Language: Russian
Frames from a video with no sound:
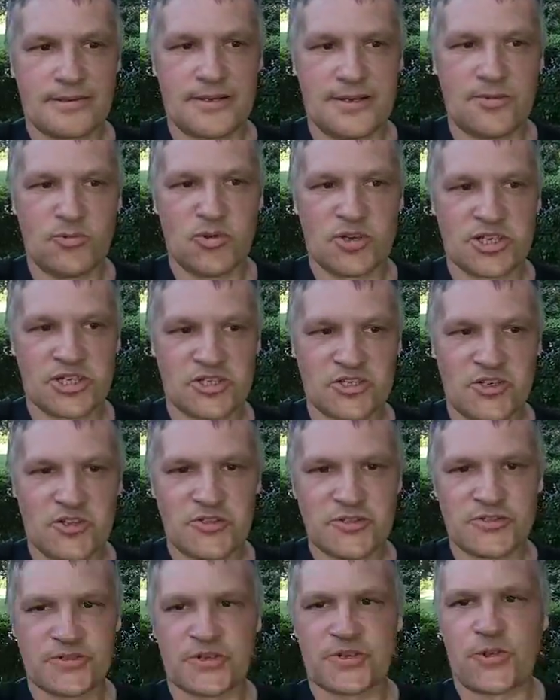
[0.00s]
либо
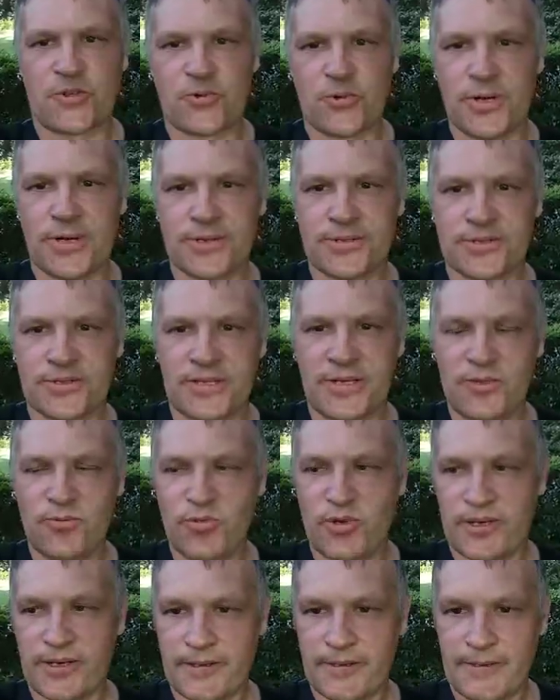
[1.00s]
каналы закрываются,
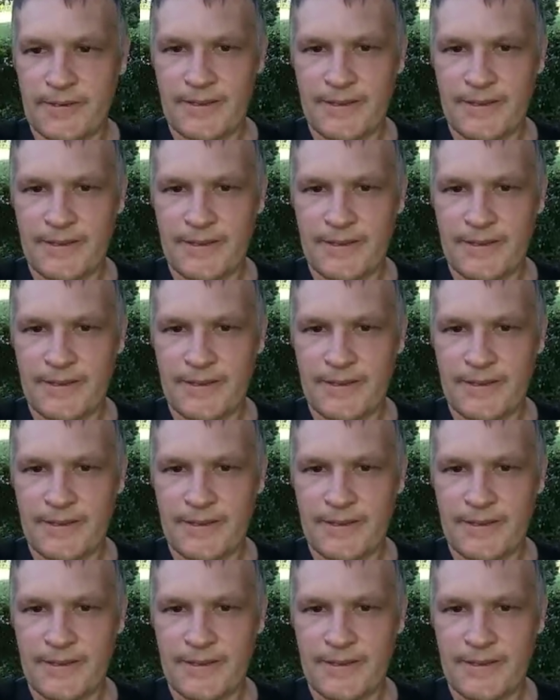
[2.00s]
либо